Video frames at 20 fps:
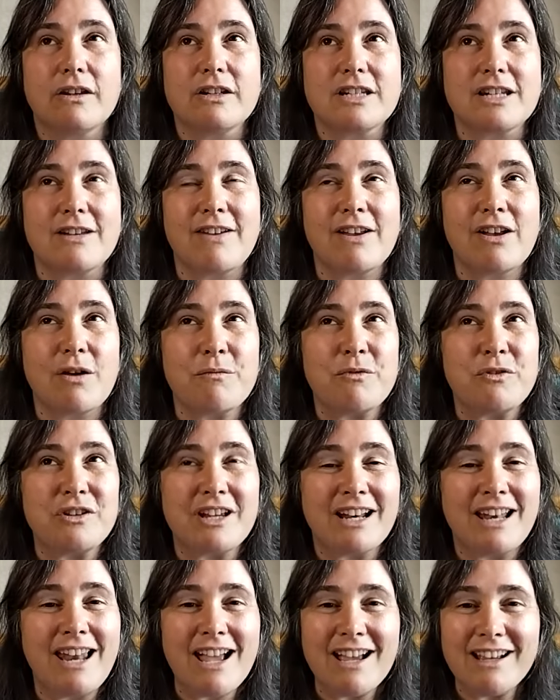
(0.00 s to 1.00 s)
j'avais comme une
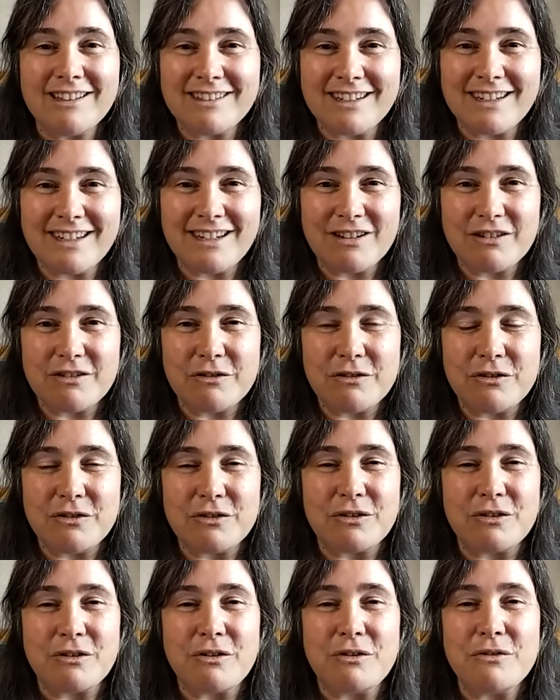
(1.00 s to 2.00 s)
clarté,
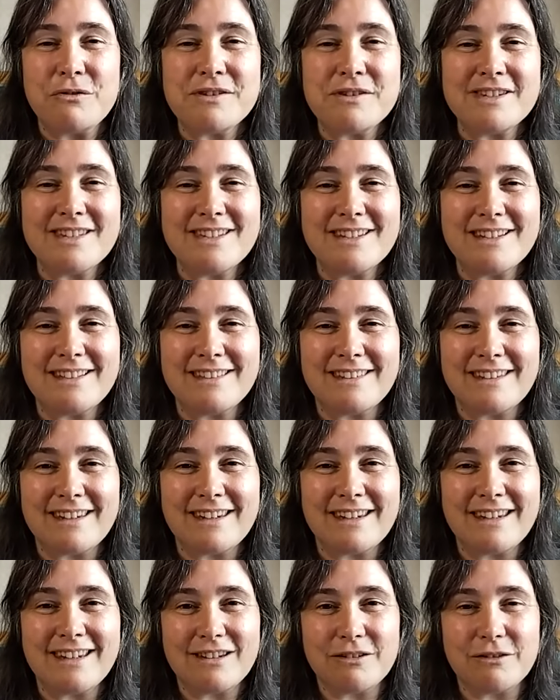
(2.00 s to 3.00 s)
une
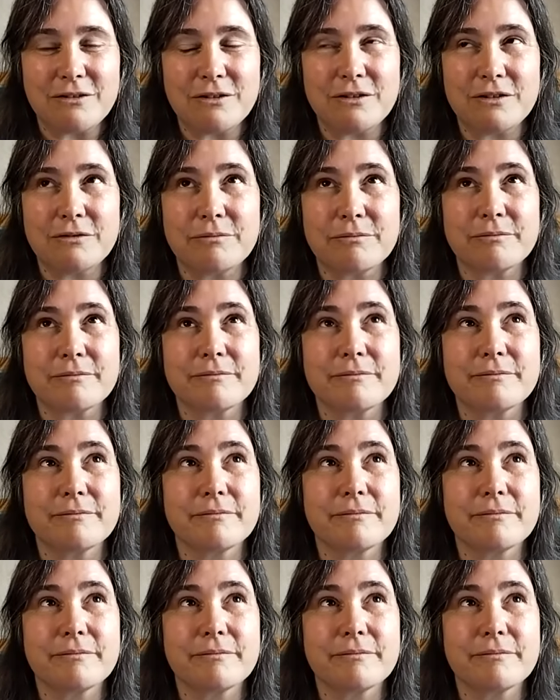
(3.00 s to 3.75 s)
lucidité, une